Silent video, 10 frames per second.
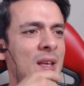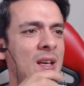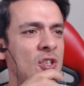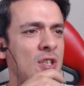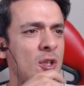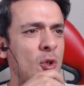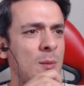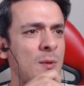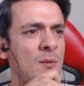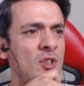İşleri
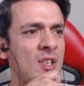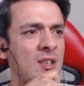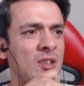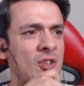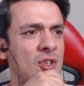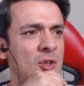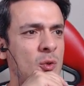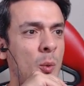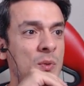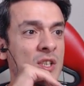yönetmek ve işçileri taşıyıcı,
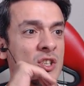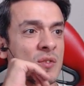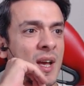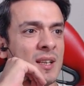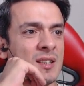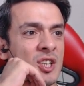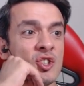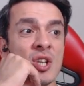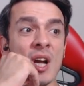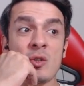toplayıcı veya da
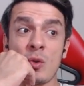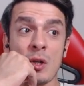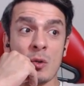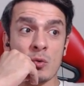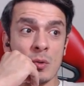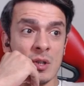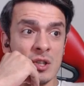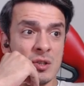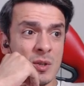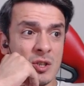inşaatçı olarak
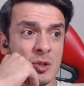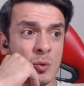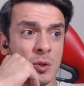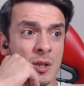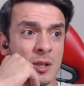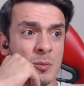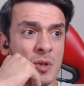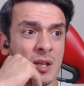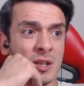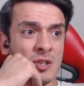uzmanlaştırmak için kullanılır. Bu
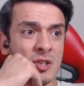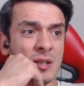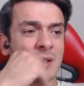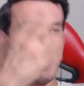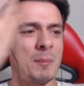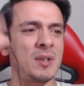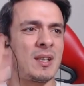binadaki işlem tamam.